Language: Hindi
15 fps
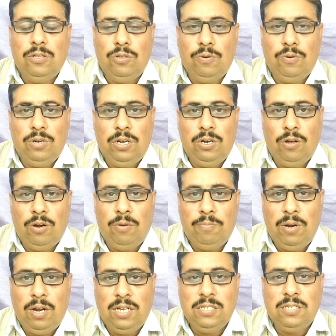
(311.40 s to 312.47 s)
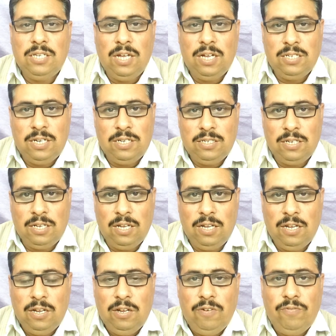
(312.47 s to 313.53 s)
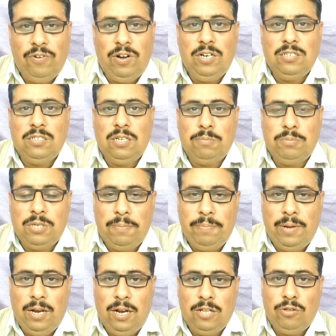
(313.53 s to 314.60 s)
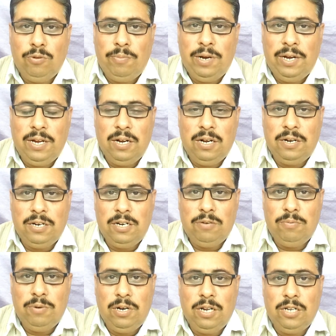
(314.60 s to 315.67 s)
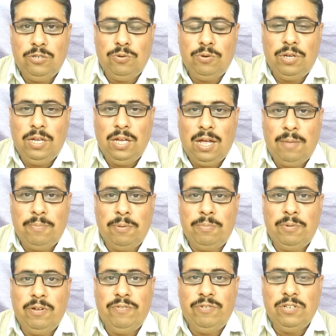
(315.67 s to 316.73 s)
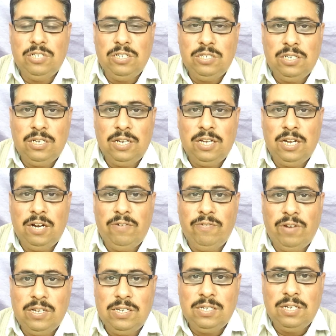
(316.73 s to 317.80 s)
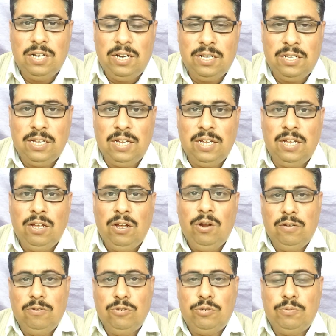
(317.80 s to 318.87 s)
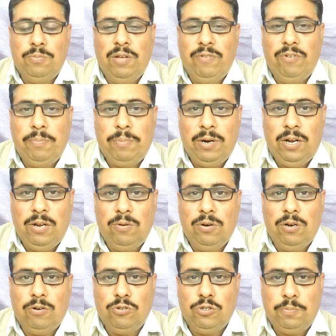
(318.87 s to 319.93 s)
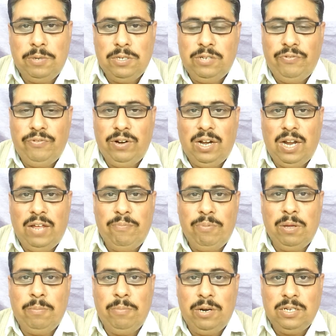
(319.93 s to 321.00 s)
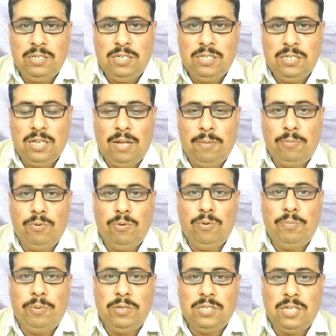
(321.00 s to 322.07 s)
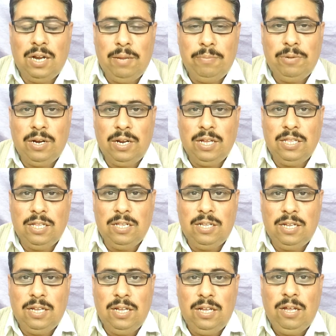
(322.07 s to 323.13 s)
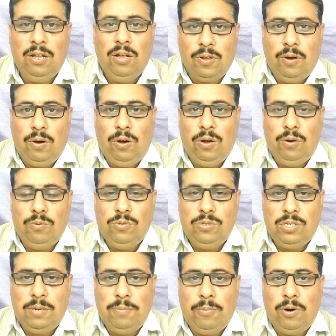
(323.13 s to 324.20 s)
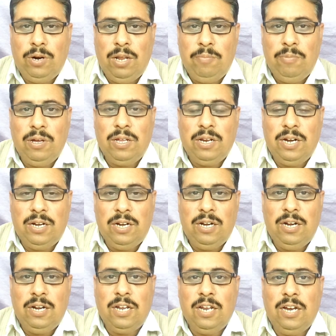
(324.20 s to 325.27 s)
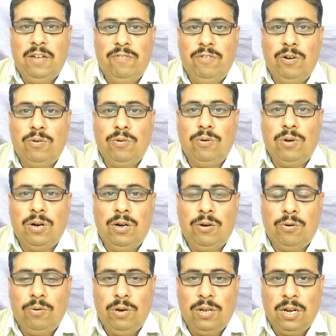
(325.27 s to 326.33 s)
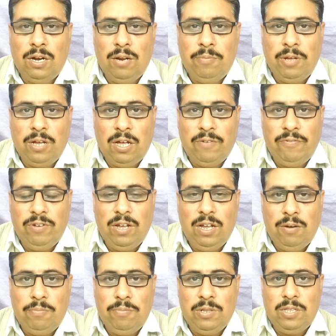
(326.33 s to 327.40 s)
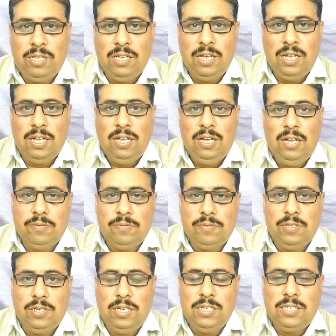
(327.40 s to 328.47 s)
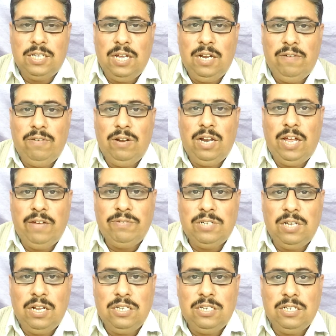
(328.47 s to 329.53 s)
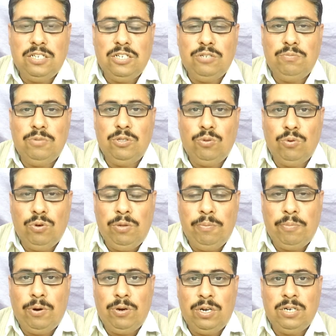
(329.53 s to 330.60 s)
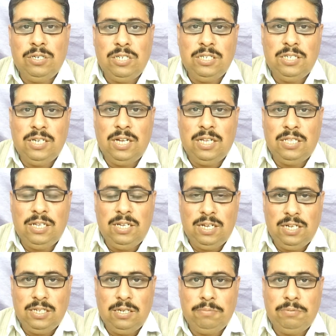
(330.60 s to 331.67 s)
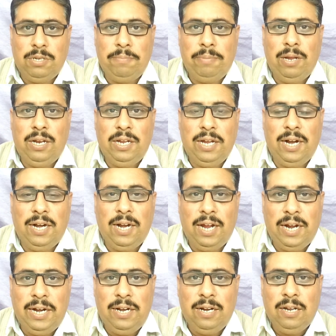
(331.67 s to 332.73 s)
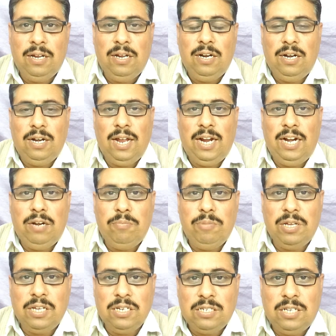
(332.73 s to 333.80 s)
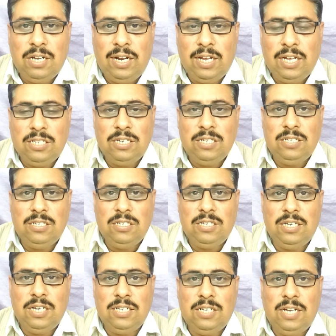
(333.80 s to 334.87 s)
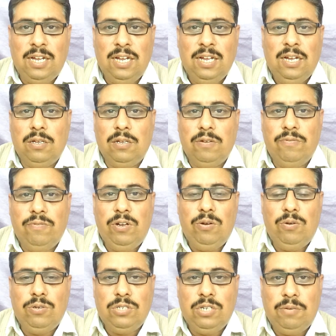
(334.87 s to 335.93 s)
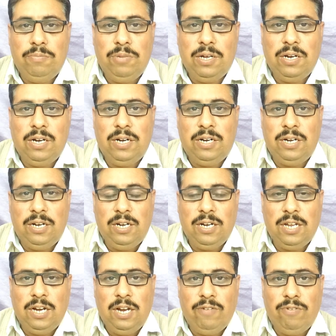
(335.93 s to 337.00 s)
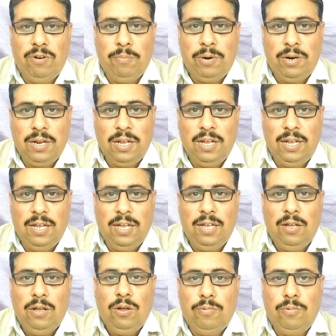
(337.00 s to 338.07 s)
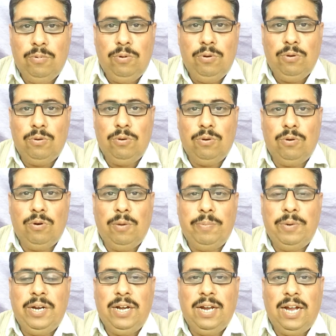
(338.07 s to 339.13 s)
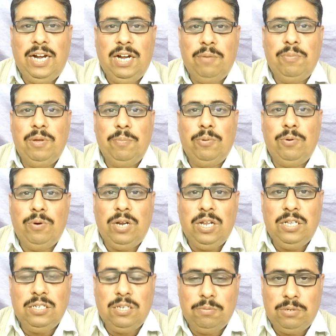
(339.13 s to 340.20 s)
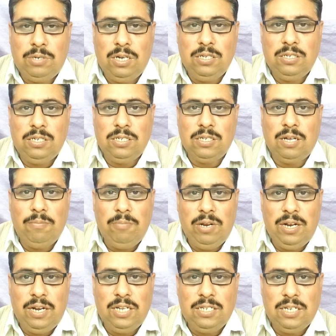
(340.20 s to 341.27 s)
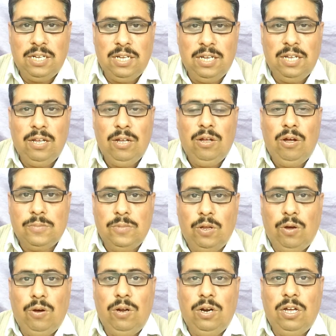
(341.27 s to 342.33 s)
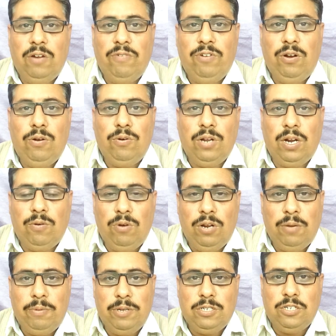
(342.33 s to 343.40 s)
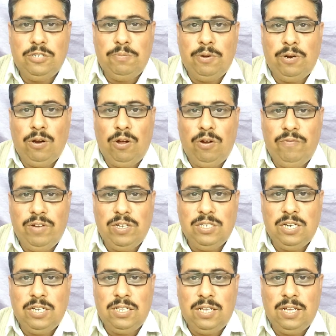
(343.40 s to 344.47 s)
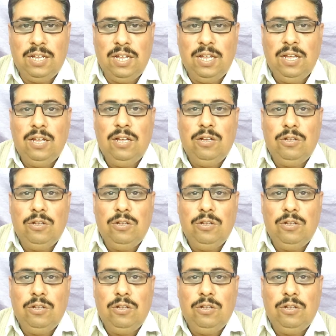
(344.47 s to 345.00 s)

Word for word: तो उन्हें नॉर्मलाइज किया जा सके फ्रेंड्स सबसे पहला तो मेडिकल ट्रीटमेंट है जो कि आप अपने फिजिशियन की एडवाइस से लेते हैं उसमें वे पर्टिकुलर कुछ स्पेसिफिक टाइप की मेडिसिन आपको प्रिस्क्राइब करके देते हैं और उनसे बॉडी में क्रिएटिन के लेवल को कंट्रोल करने में काफ़ी हेल्प मिलती है इसके अलावा लाइफस्टाइल चेंजेस में दो इंपॉर्टेंट चीज़ें आती हैं सबसे पहली है डाइट डाइट में किस तरह के चेंजेस किए जाएं वे लोग जिनमें क्रिएटिनिन के लेवल बढ़ गए हैं उन लोगों को अपनी डाइट में प्रोटीन सब्सटेंसेस कम लेने चाहिए और अगर वे लोग रेगुलर बेसिस पर नॉन वेज लेते हैं